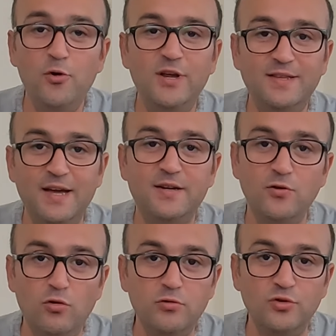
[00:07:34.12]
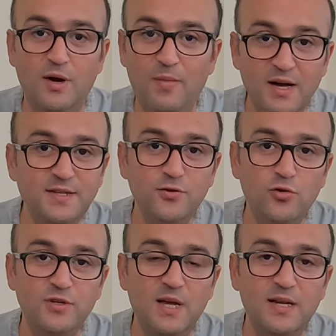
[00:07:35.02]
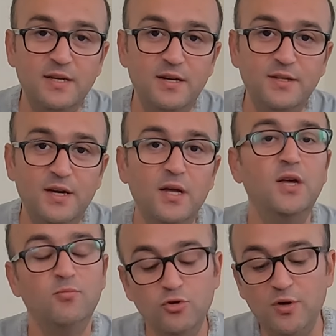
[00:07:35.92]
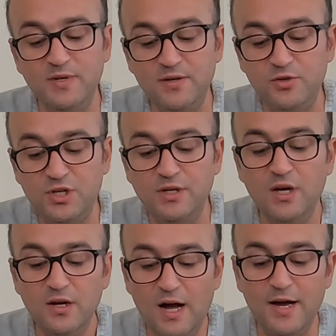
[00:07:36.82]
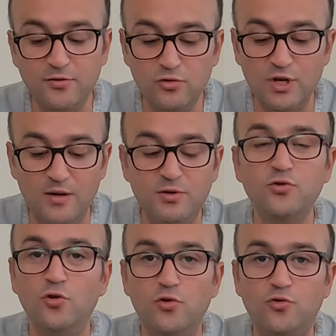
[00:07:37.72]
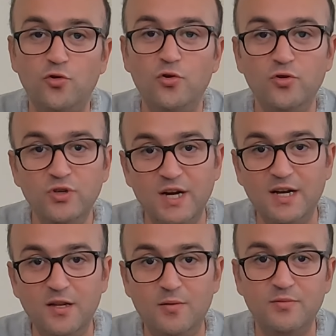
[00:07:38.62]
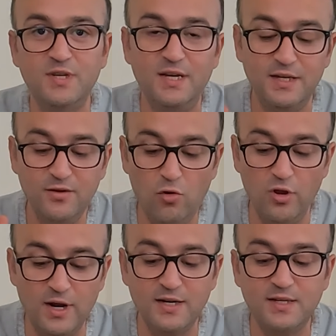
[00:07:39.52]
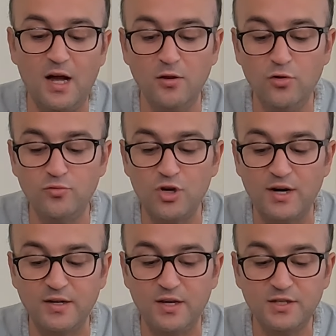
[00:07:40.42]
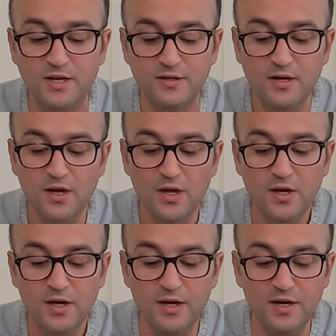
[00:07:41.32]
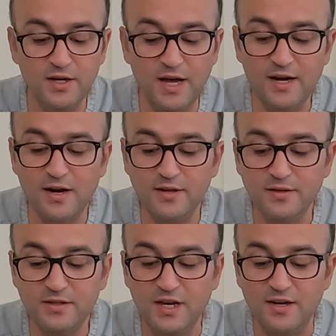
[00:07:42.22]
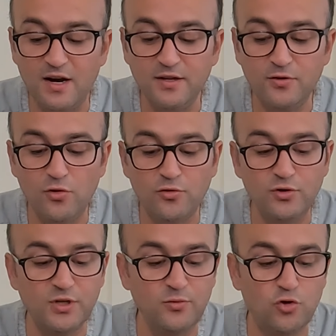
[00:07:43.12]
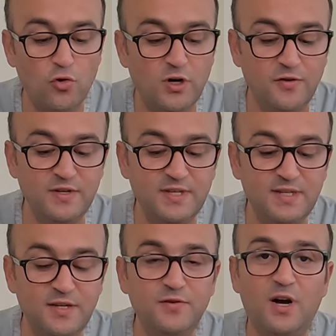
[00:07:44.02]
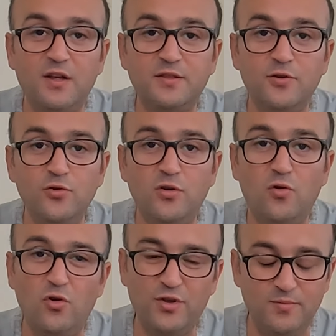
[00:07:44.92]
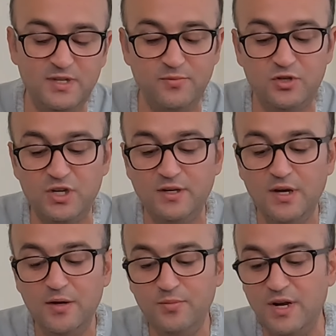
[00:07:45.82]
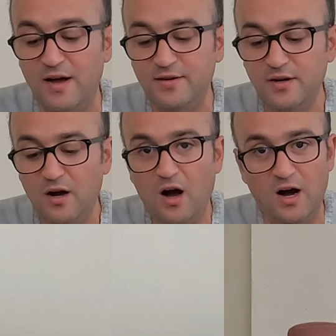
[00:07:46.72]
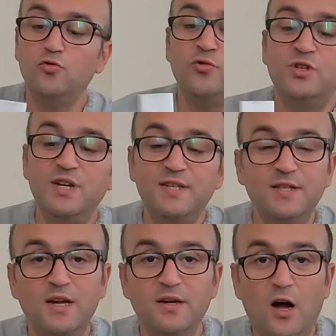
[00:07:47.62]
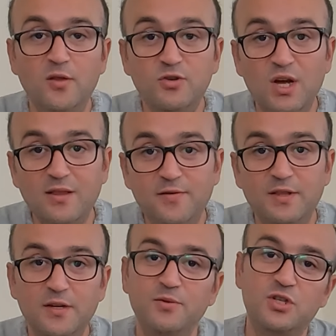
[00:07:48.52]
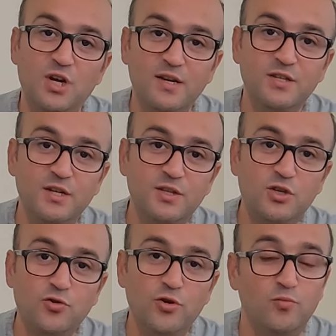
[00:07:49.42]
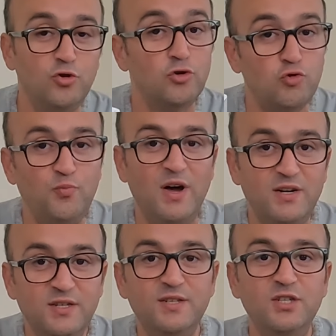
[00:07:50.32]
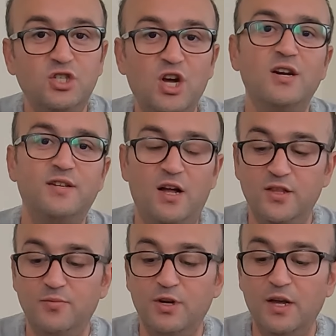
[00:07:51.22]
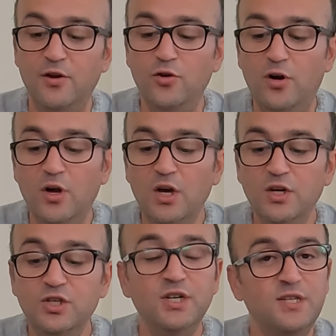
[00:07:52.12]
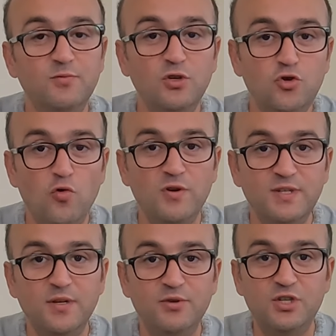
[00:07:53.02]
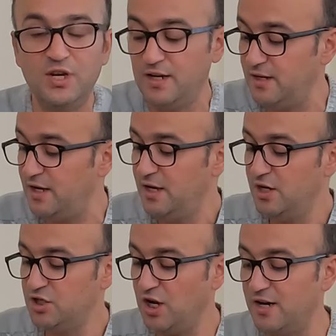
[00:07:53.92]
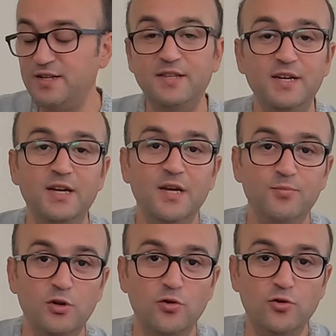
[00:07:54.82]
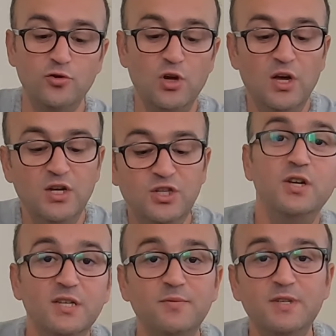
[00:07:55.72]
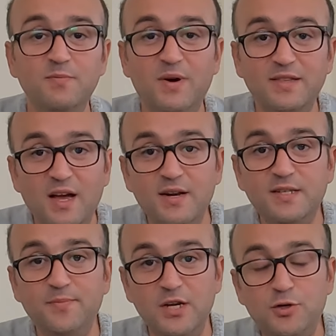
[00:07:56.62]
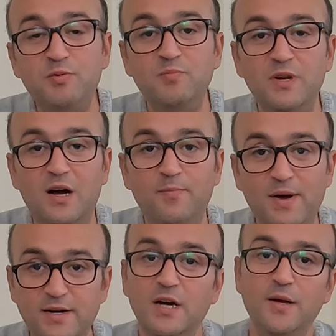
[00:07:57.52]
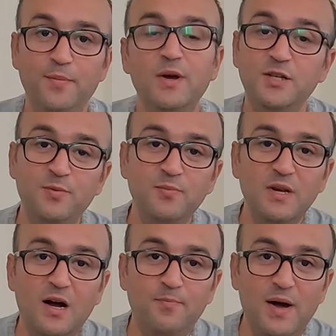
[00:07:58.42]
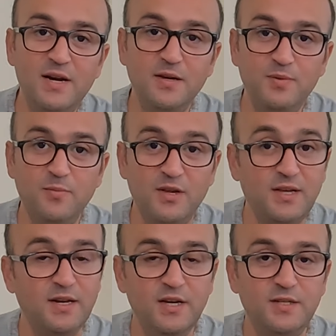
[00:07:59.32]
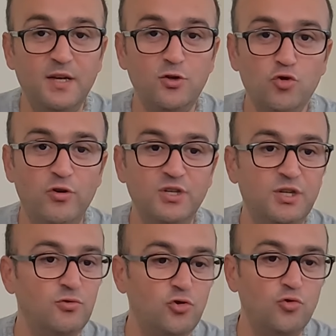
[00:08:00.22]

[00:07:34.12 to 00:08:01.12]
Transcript: AMOLED ekran olduğundan bahsediyor özelliklerinde. Bu da bizim için gayet güzel bir görüntü yakalamamıza olanak sağlıyormuş arkadaşlar. Ee, ekran kenarları gördüğünüz gibi çok kavisli, sivri hatları yok. O da bizim için artı. Kutunun içerisinden 66 wattlık bir şarj cihazı çıkıyor. Bu da süper hızlı şarj anlamına geliyor. Cihazımızı çok hızlı bir şekilde şarj edebiliyoruz. Cihazımızın bataryası 5000 mAh 5000 miliamperlik bir batarya ise şu an için